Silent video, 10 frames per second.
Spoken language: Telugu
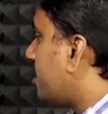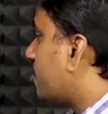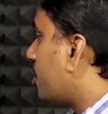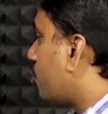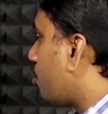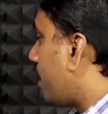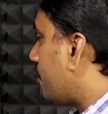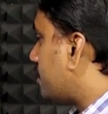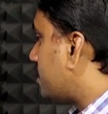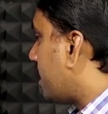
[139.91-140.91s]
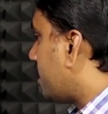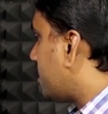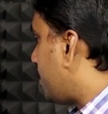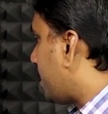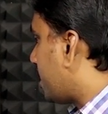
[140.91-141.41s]
ఇది కూడా టూ పాయింట్ వన్
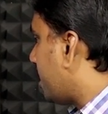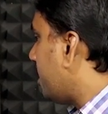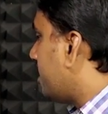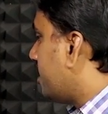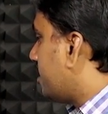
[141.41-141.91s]
ఛానల్ స్పీకరే